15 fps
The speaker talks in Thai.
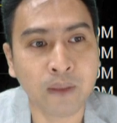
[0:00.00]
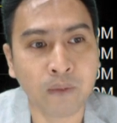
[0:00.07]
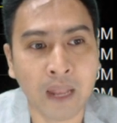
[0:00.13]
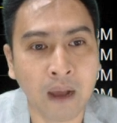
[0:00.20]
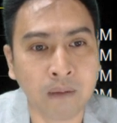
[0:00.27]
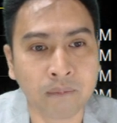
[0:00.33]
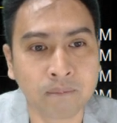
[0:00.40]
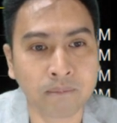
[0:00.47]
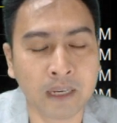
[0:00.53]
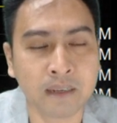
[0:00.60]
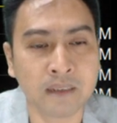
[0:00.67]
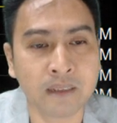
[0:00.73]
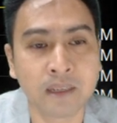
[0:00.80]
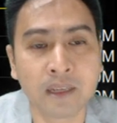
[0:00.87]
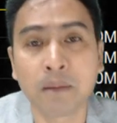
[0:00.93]
อยู่แล้ว
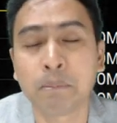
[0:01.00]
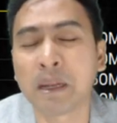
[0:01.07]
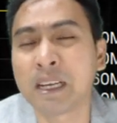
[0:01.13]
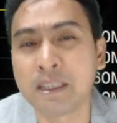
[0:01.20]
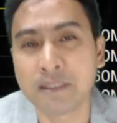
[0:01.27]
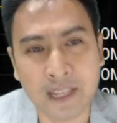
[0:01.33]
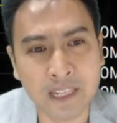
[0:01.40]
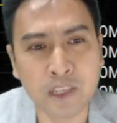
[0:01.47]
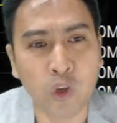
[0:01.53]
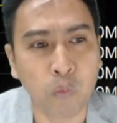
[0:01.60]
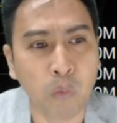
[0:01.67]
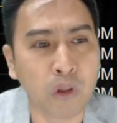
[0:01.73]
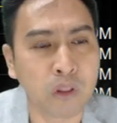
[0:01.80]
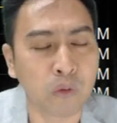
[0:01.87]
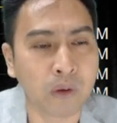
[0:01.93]
มันคือเส้นที่อยู่
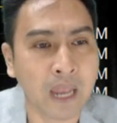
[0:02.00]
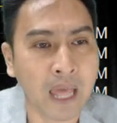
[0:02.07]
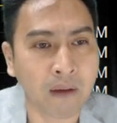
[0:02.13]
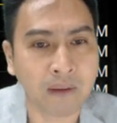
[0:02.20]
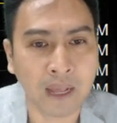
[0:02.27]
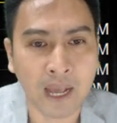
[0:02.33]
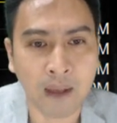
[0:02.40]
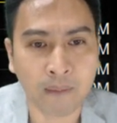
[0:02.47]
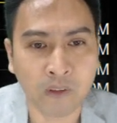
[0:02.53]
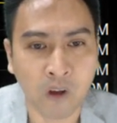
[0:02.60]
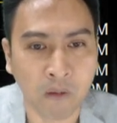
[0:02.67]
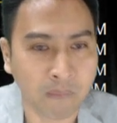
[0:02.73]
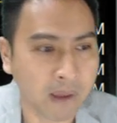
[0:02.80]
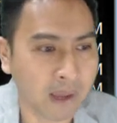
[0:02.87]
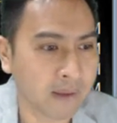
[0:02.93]
บนสุดแล้วนะครับนึก
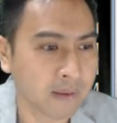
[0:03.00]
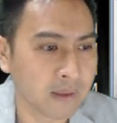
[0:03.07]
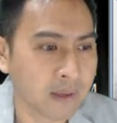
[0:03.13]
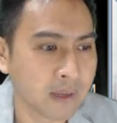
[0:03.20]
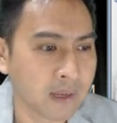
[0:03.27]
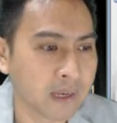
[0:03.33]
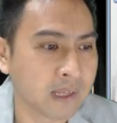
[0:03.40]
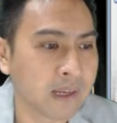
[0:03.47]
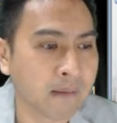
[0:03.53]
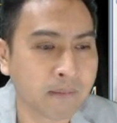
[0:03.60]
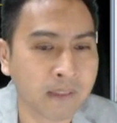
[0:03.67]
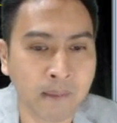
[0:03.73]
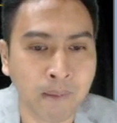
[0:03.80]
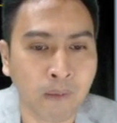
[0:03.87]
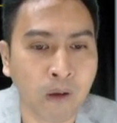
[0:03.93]
ออกไหมนี่คือ
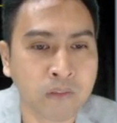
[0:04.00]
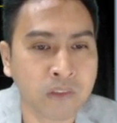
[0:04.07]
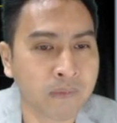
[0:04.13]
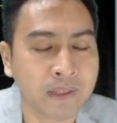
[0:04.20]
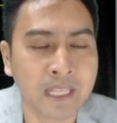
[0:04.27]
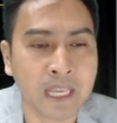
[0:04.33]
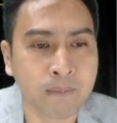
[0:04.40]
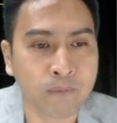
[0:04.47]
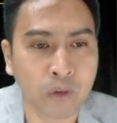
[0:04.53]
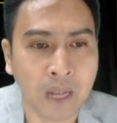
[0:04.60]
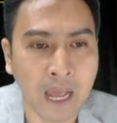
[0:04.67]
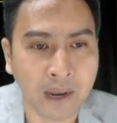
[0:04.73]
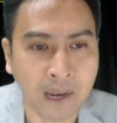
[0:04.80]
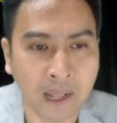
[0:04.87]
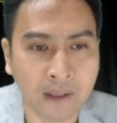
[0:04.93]
ตีแบบคอนเซอร์เวทีฟสุด
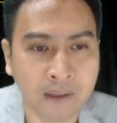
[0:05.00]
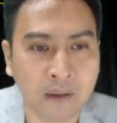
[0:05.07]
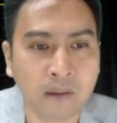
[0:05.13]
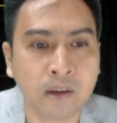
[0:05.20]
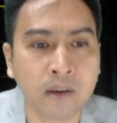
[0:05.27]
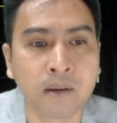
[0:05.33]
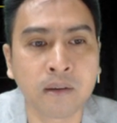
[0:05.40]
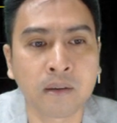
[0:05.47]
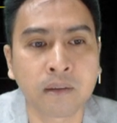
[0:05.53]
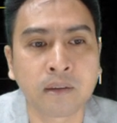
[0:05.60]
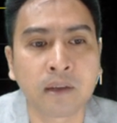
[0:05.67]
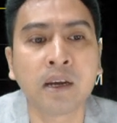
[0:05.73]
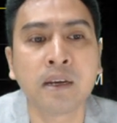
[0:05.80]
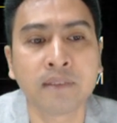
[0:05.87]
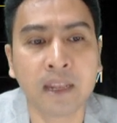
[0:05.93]
ละนะก็คื
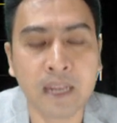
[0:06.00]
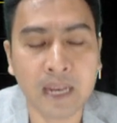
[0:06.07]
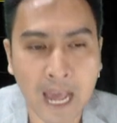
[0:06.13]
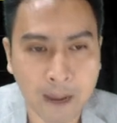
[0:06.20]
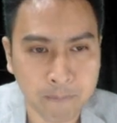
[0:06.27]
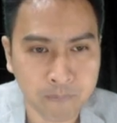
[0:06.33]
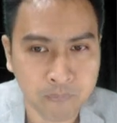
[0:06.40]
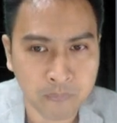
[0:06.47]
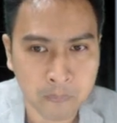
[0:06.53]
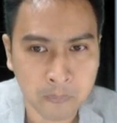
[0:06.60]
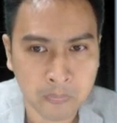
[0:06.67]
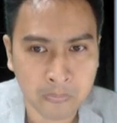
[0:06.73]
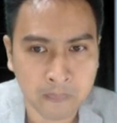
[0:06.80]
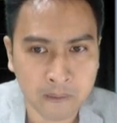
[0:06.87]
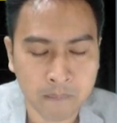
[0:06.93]
อเส้นนี้แหละ
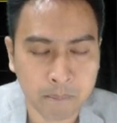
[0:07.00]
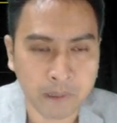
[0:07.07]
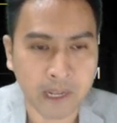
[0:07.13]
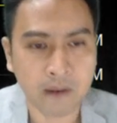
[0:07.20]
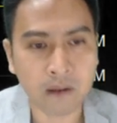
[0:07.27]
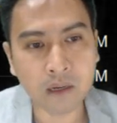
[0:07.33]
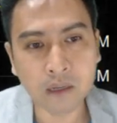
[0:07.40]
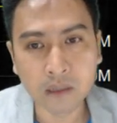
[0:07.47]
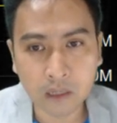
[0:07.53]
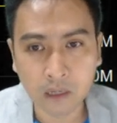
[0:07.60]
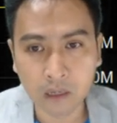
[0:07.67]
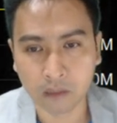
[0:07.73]
ประเด็นก็คือ1